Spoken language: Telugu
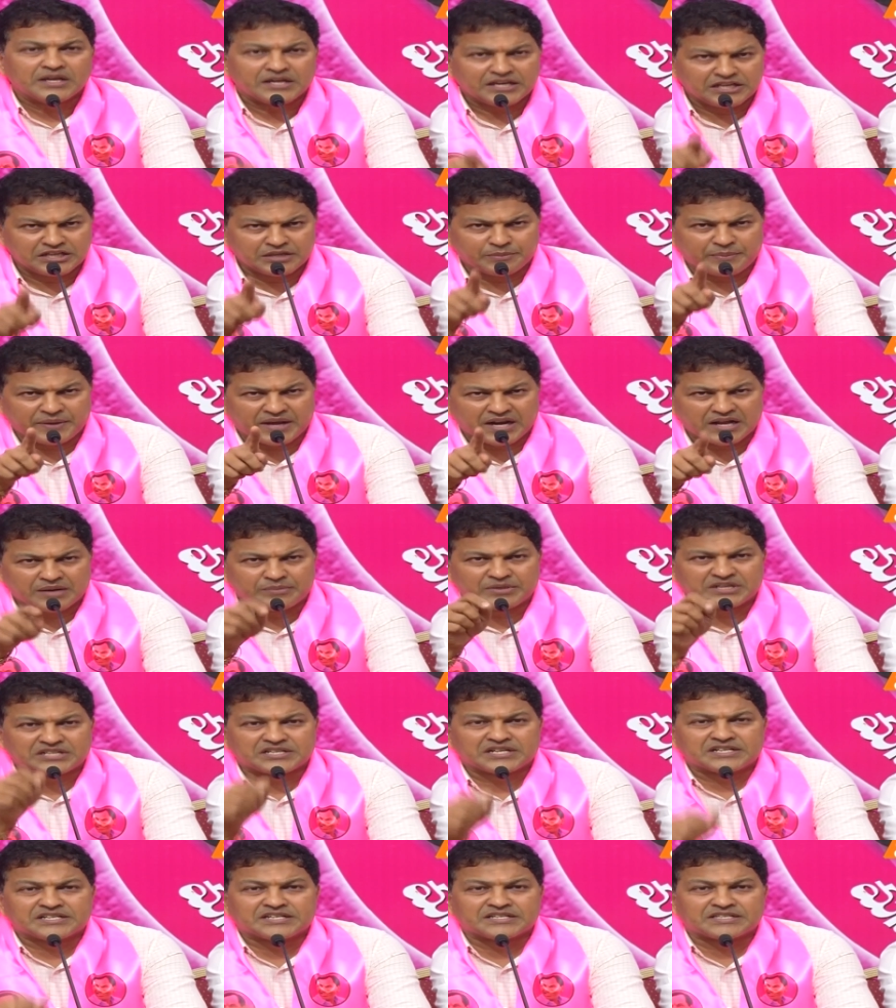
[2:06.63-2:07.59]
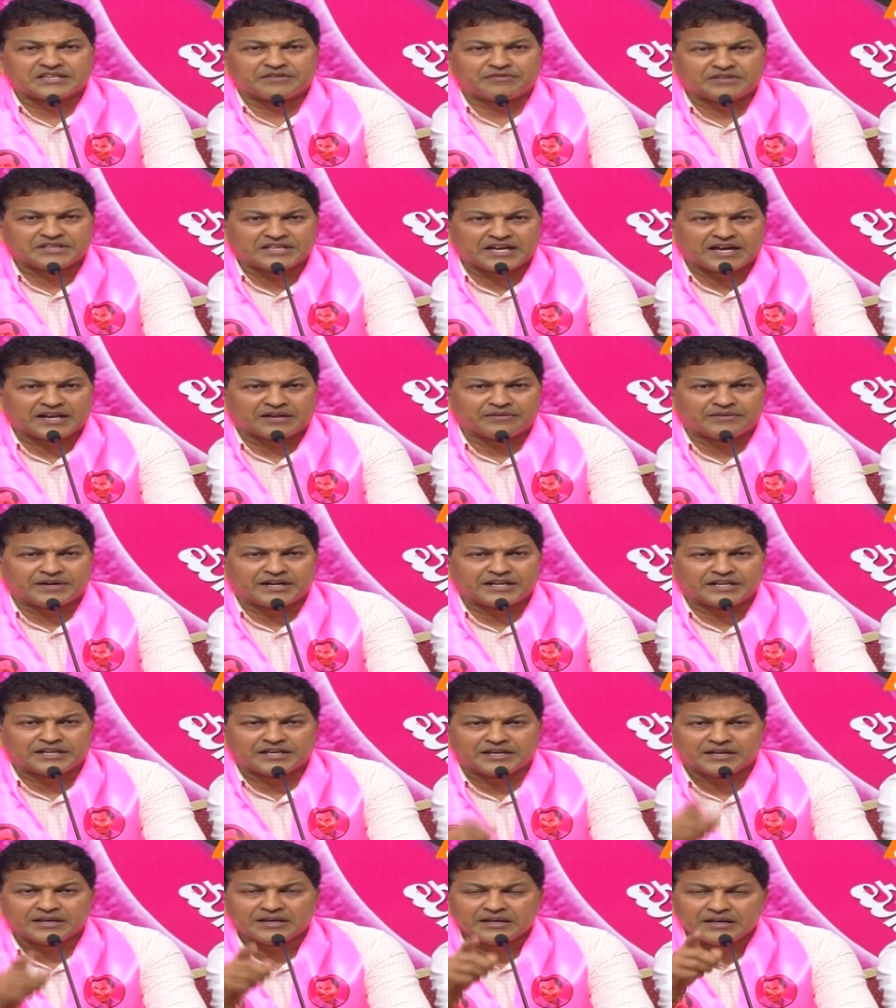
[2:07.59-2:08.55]
ఇది పరామర్శలు చేసే విధానమా
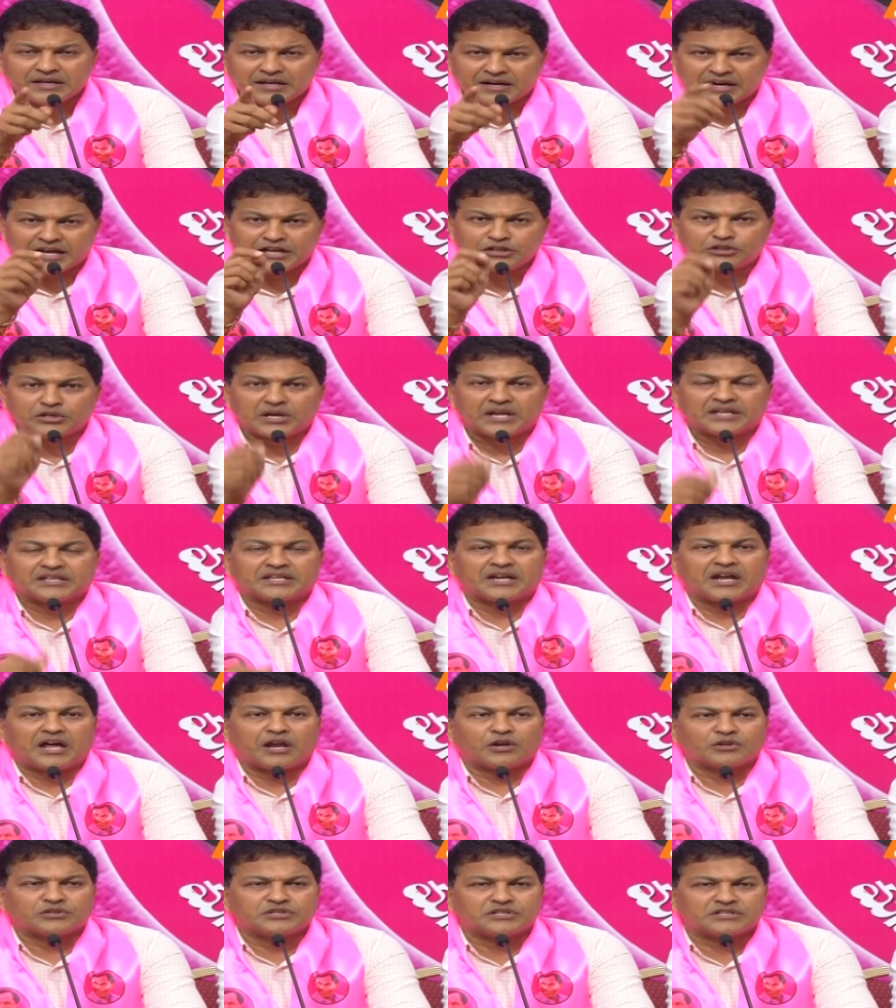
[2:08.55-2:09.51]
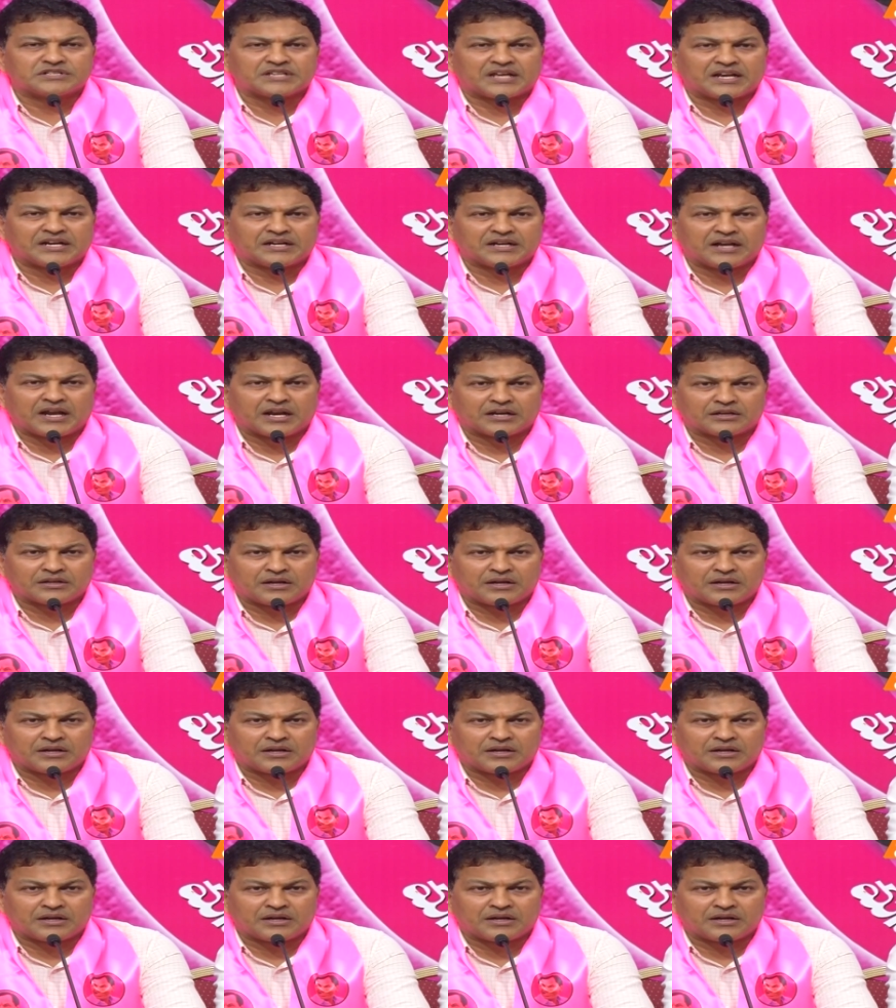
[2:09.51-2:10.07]
అని రైతులందరూ ఆలోచించాలని